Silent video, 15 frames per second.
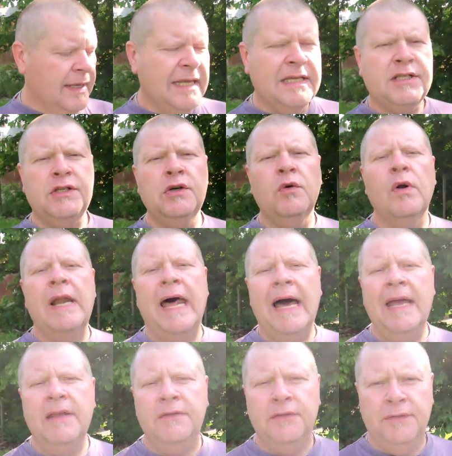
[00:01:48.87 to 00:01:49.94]
question
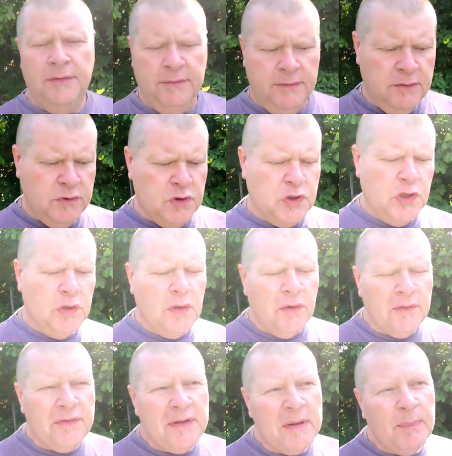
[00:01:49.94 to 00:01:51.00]
live, je
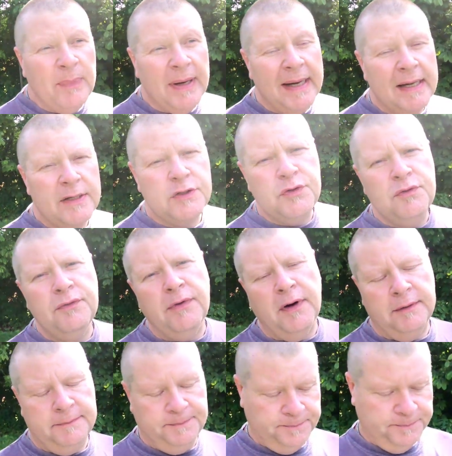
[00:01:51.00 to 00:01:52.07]
n'en fais pas souvent.